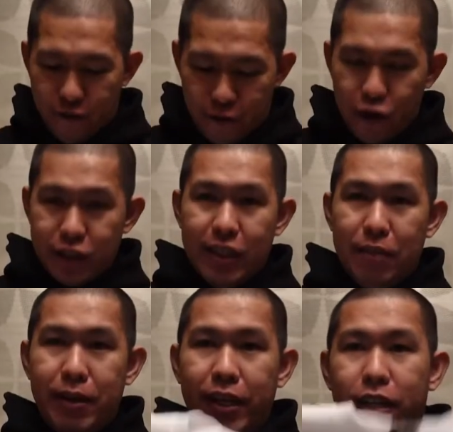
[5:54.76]
of course di
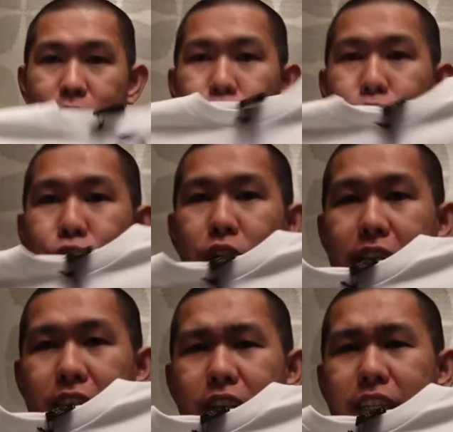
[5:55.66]
depannya ada logo juga
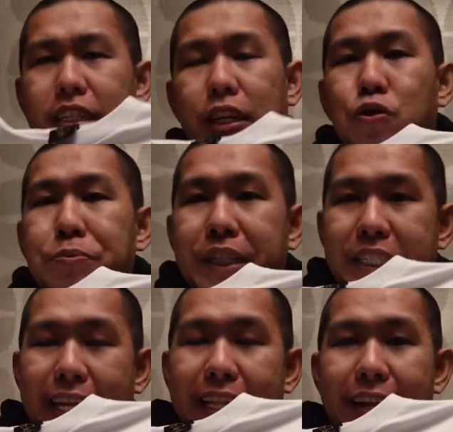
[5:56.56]
kecil ini dari gue beli
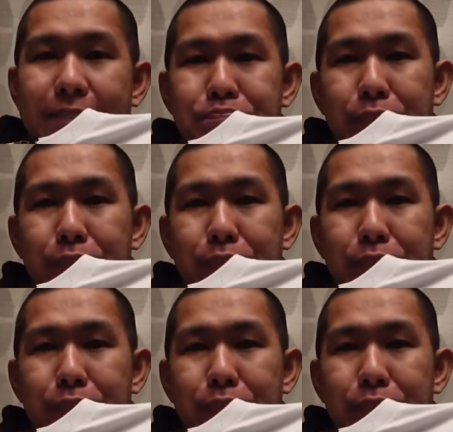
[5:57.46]
sekitar